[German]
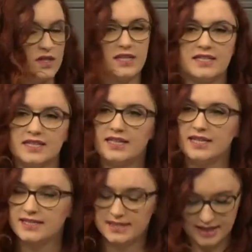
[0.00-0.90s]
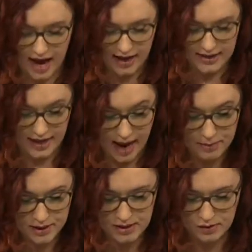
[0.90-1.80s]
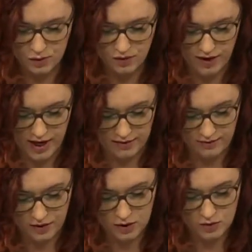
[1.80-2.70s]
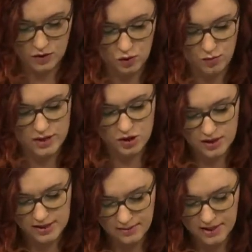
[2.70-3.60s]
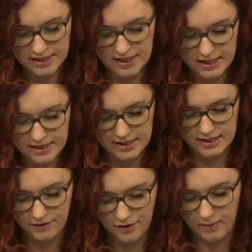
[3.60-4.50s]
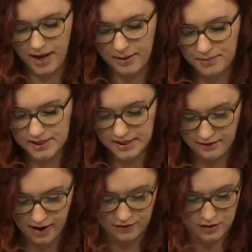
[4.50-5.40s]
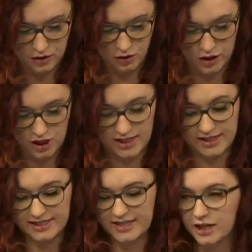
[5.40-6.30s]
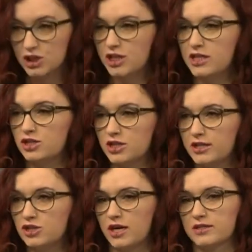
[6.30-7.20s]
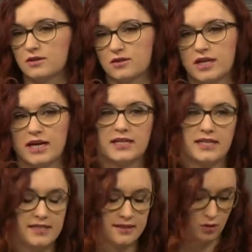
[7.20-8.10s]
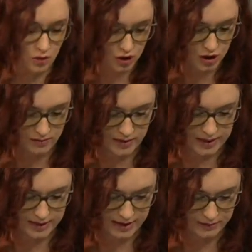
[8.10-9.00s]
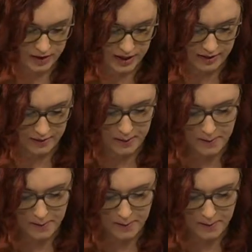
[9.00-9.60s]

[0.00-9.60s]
wird, in den nächsten Jahren dann abgezogen werden wird. Und somit zementieren Sie den Verbleib dieser Waffen in Deutschland. Das ist kein Stillstand, sondern ein Riesenrückschritt, meine Damen und Herren.